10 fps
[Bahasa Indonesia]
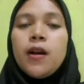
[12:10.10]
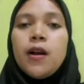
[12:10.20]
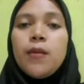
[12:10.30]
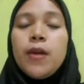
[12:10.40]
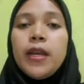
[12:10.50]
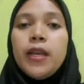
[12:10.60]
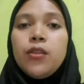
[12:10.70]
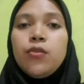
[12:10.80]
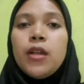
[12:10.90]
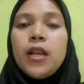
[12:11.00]
uh, baik
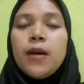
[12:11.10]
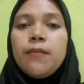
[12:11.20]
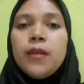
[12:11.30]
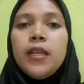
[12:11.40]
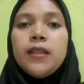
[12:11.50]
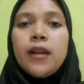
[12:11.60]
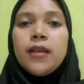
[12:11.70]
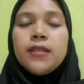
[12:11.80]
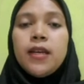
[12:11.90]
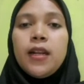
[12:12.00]
itu dalam
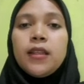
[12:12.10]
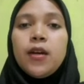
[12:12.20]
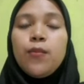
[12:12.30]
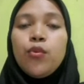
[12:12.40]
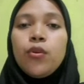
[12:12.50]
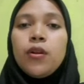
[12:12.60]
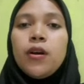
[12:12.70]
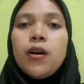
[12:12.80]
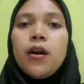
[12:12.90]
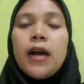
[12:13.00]
intra ASEAN ataupun
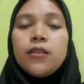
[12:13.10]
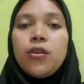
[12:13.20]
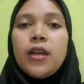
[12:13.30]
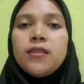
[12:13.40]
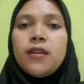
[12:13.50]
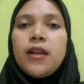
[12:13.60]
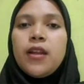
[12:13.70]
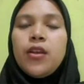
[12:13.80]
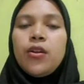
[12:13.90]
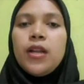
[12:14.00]
uh, aktor ekstra
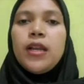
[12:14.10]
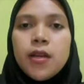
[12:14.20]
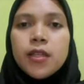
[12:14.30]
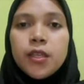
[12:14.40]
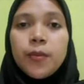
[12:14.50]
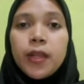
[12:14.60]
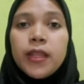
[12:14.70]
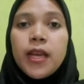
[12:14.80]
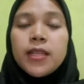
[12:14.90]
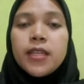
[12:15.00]
regional
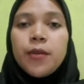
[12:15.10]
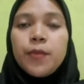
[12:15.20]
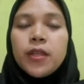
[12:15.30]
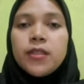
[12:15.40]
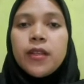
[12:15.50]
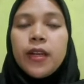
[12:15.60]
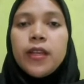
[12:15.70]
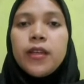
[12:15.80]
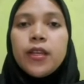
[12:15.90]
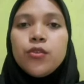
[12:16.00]
seperti ASEAN Plus
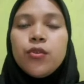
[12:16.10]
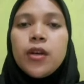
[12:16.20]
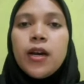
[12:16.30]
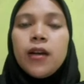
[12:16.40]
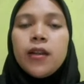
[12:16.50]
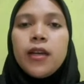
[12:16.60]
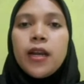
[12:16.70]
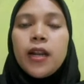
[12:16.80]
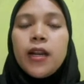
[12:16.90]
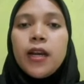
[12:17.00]
3 dan juga
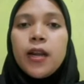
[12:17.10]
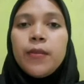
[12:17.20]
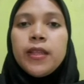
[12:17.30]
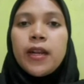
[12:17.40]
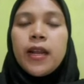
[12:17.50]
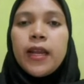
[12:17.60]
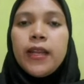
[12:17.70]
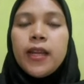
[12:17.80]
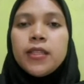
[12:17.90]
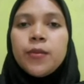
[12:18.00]
negara-negara mitra
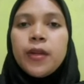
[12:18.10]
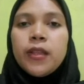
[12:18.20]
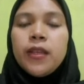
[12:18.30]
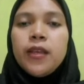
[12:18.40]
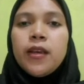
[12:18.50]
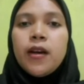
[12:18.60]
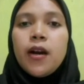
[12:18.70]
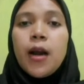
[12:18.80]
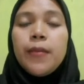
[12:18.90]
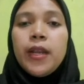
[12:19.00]
lainnya seperti
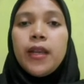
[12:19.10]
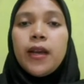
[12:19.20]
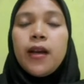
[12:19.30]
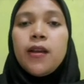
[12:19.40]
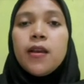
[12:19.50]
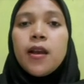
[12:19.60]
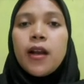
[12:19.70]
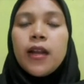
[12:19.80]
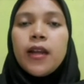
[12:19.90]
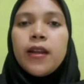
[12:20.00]
uh, Amerika,
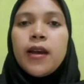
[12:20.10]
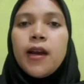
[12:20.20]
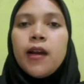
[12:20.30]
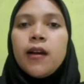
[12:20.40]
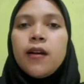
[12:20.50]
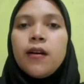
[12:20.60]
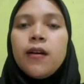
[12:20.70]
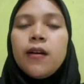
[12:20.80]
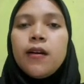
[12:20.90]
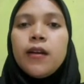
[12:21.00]
Kanada,
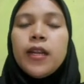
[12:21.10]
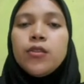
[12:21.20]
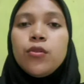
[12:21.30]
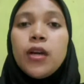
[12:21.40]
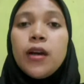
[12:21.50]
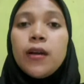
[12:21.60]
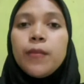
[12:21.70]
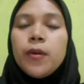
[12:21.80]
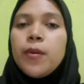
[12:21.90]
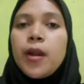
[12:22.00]
uh, dan juga
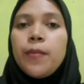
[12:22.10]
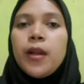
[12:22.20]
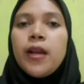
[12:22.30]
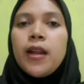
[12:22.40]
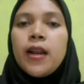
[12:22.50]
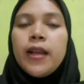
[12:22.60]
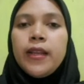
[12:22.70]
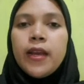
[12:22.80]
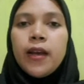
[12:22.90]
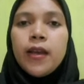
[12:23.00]
beberapa negara
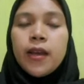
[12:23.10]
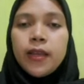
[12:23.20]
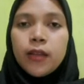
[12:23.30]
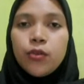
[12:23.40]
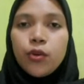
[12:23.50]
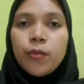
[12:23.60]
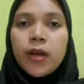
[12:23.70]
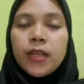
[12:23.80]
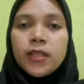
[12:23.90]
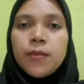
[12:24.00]
lainnya yang turut
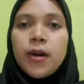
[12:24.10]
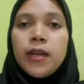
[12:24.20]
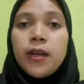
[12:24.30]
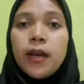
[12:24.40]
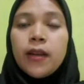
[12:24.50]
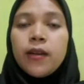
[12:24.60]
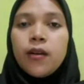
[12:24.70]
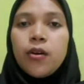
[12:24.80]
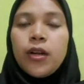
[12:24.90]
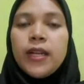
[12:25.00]
bekerja sama dengan
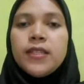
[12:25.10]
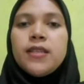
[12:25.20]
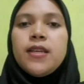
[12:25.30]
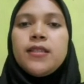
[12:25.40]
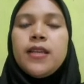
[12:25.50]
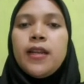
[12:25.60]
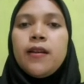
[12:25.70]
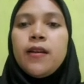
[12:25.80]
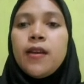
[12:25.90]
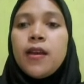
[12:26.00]
organisasi
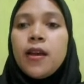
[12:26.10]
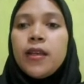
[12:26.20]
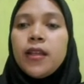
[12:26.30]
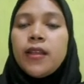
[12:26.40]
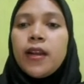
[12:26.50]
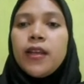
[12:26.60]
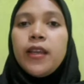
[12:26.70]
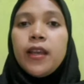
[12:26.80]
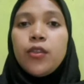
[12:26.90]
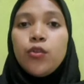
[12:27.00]
ASEAN. Yang terakhir
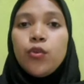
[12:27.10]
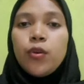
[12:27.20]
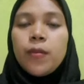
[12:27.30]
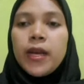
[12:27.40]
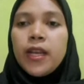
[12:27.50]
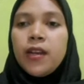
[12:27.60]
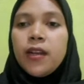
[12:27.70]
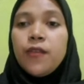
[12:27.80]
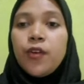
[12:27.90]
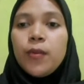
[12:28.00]
yaitu
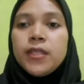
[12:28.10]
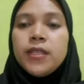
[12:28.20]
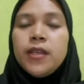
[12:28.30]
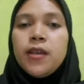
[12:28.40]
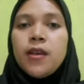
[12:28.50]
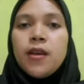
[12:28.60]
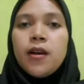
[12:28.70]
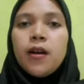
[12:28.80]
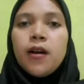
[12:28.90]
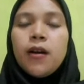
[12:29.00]
bagian informasi.
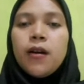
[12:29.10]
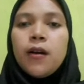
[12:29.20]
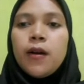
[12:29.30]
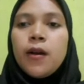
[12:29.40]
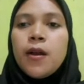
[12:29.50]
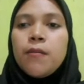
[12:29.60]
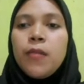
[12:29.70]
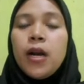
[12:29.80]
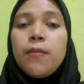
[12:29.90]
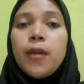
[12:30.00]
Uh,
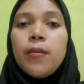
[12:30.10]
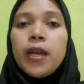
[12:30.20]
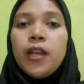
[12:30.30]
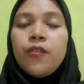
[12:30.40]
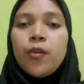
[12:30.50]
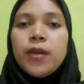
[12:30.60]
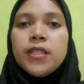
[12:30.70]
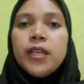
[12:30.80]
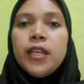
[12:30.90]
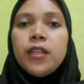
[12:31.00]
mengapa bagian
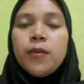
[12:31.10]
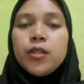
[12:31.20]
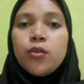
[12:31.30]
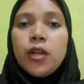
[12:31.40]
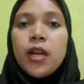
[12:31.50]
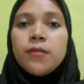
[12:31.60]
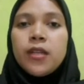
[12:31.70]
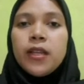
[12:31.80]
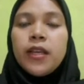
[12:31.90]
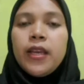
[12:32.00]
informasi ini termasuk ke dalam
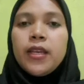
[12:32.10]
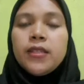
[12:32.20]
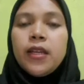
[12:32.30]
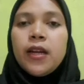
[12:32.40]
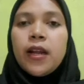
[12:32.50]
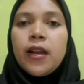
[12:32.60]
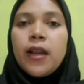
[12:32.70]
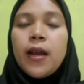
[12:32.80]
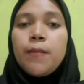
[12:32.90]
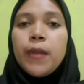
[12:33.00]
strategi ASEAN?
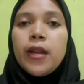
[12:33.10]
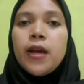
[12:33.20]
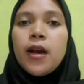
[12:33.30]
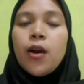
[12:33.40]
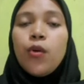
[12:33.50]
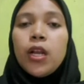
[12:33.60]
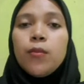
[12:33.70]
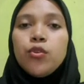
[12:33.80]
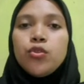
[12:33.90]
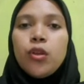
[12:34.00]
Karena pada awal
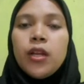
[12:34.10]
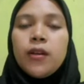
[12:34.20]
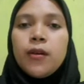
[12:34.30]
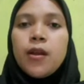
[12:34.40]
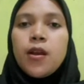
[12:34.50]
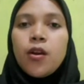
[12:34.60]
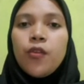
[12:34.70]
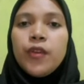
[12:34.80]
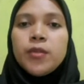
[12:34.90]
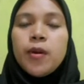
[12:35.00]
kemunculan
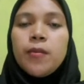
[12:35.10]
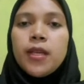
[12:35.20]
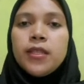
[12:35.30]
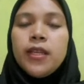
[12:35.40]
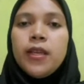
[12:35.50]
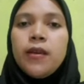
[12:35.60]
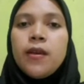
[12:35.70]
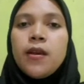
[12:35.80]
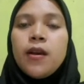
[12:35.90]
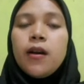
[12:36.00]
COVID-19 ini,
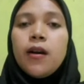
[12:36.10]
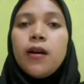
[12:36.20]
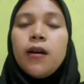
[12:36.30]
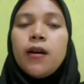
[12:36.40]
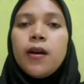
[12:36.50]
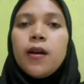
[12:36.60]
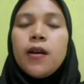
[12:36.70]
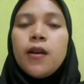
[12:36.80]
uh,